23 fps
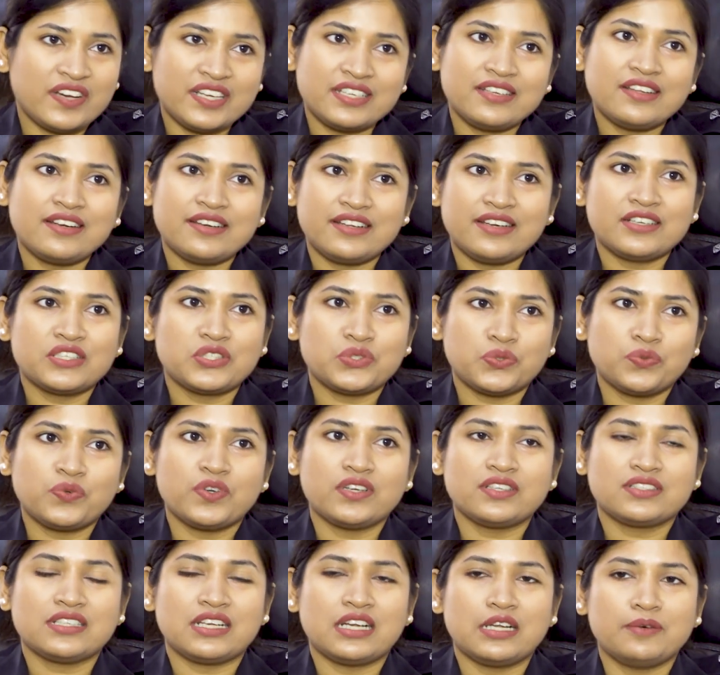ফাইনাল ইয়ার
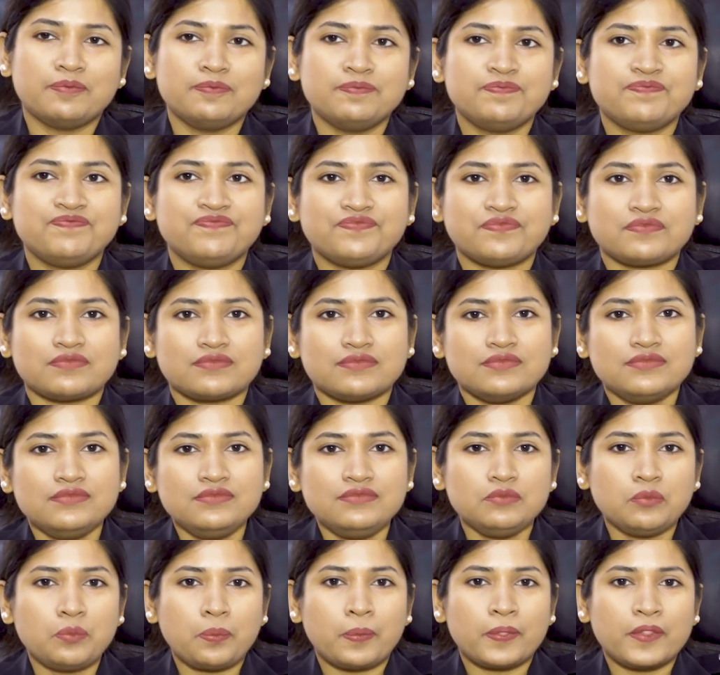স্টুডেন্ট ছিলাম
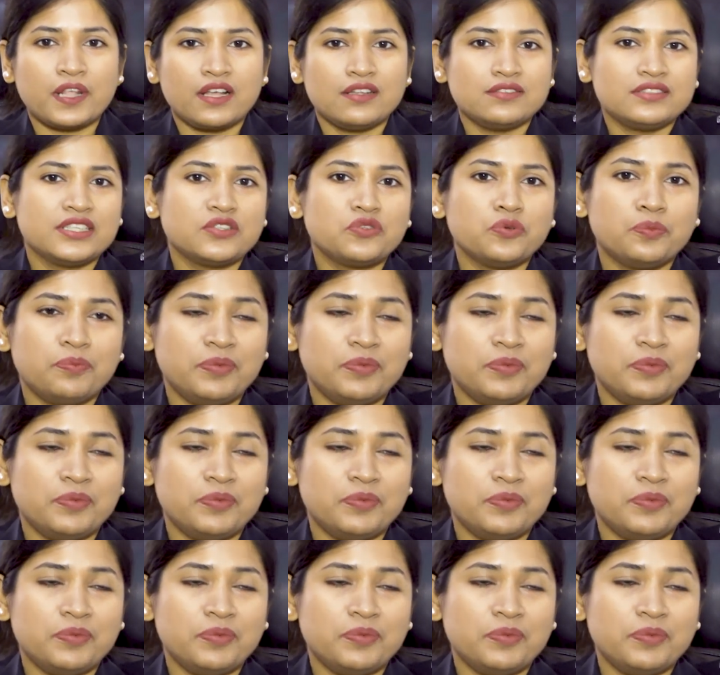যেহেতু